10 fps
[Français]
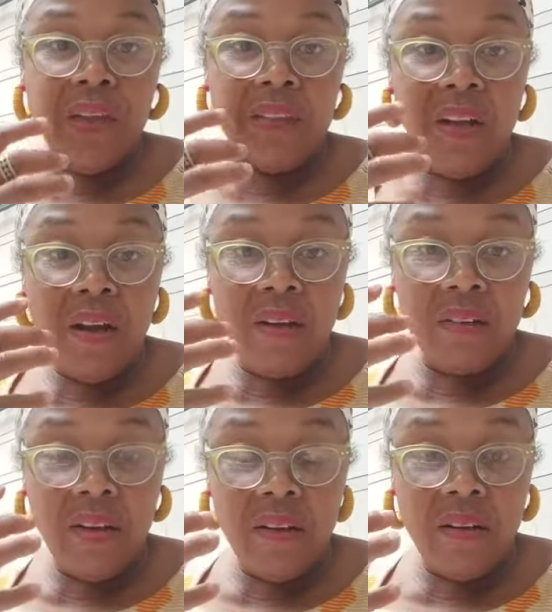dans,
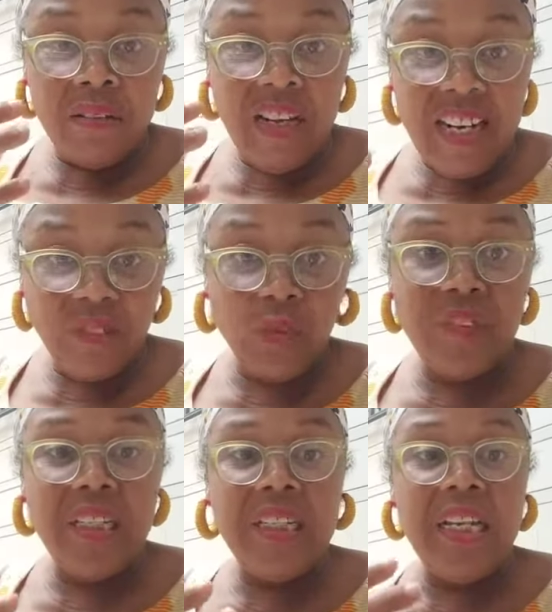dans, dans la
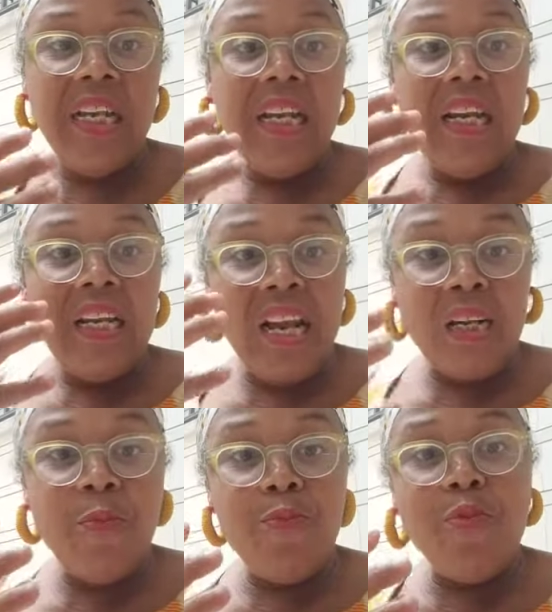société, la
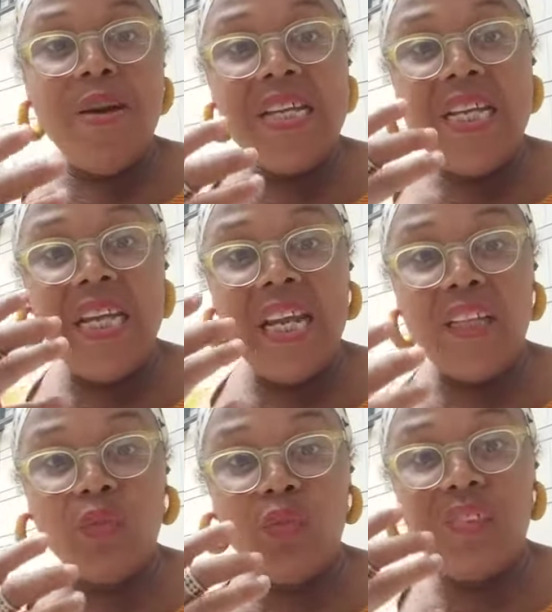kleptomanie est
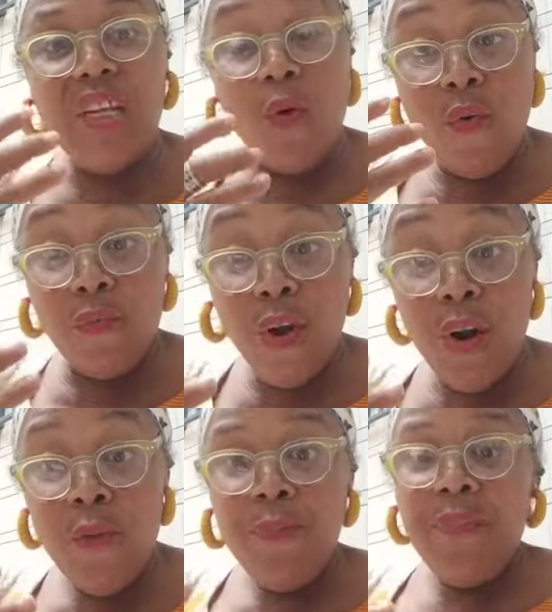associée au
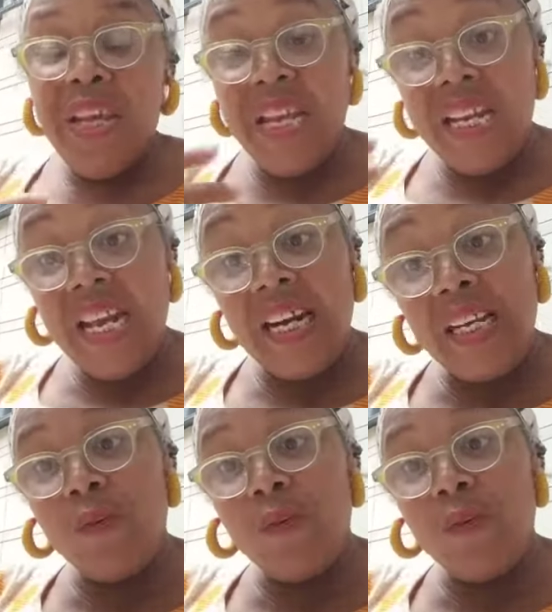vol, il y a les